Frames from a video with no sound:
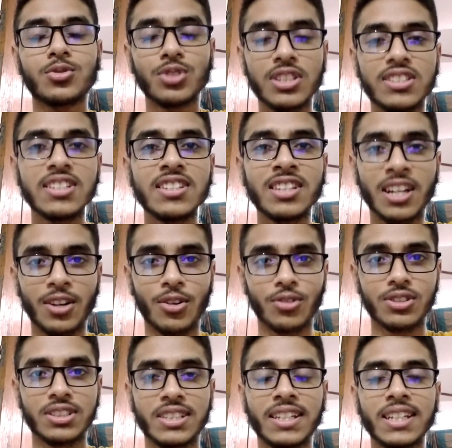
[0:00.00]
যদি চিন্তা
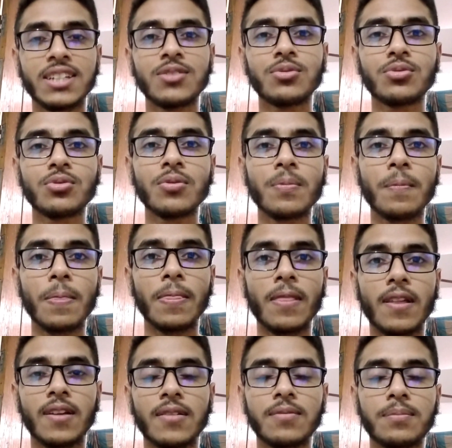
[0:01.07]
করো সেটা কিন্তু
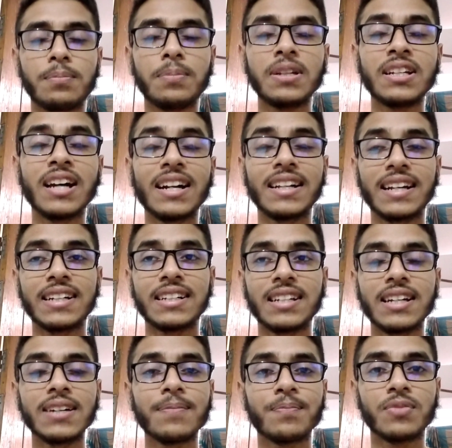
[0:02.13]
বিরাট
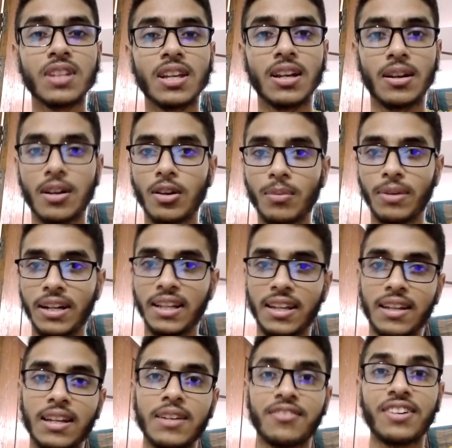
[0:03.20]
একটা মানে
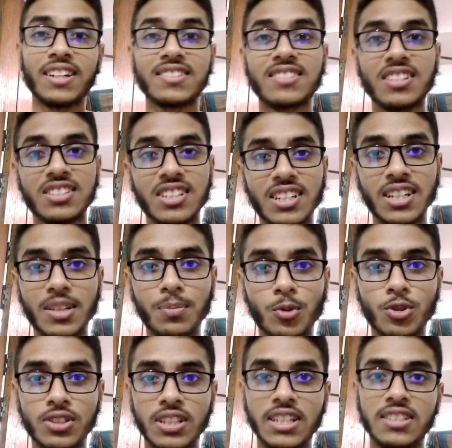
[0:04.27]
ফ্রাস্ট্রেশনের
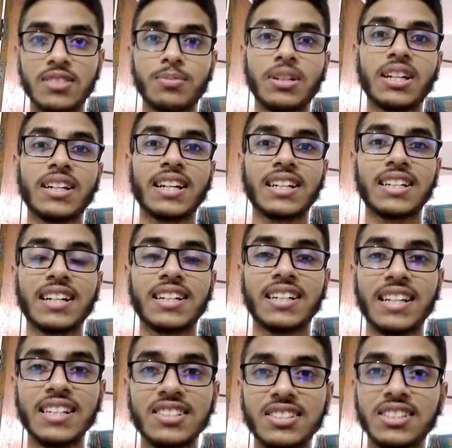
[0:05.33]
প্রসেস বিরাট একটা
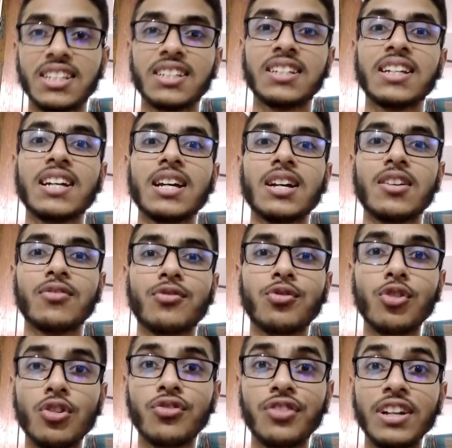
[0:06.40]
টেনশন
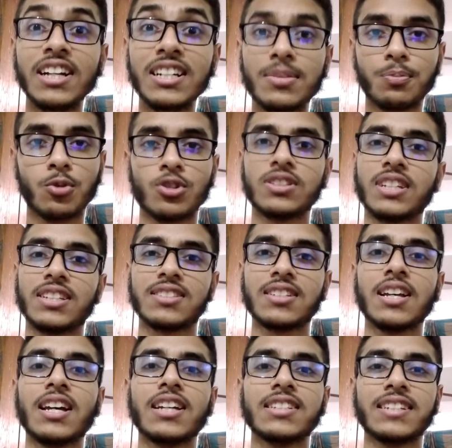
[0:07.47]
ফুলফিল্ড প্রসেস
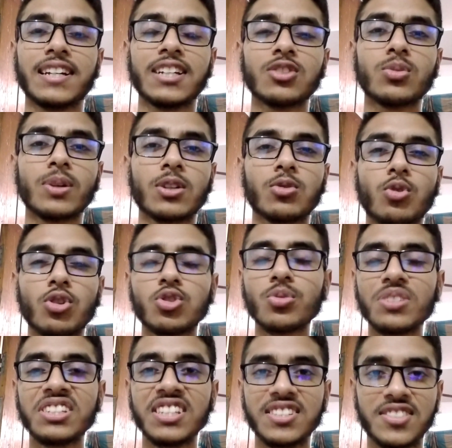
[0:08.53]
সেখানে তোমার কত
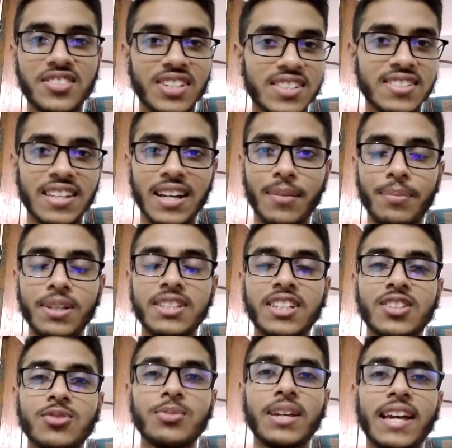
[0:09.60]
বেশি স্ট্রেস থাকবে
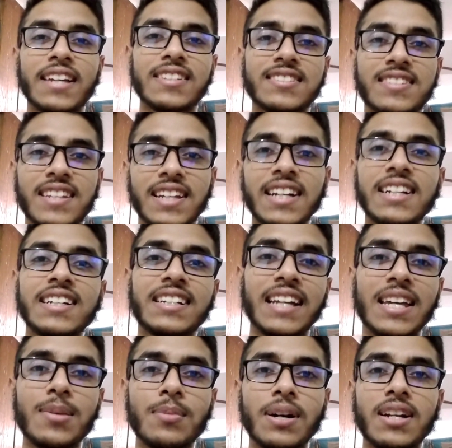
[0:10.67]
যেটা তুমি অ্যাজ এ সেকেন্ড
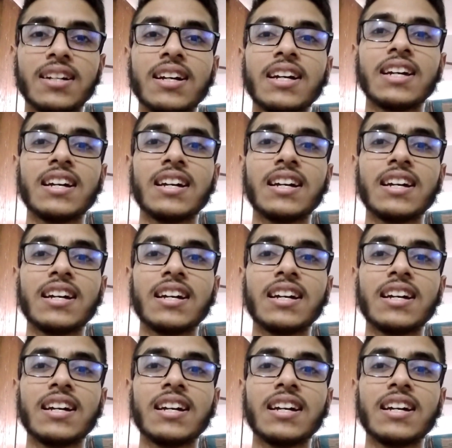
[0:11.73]
টাইমার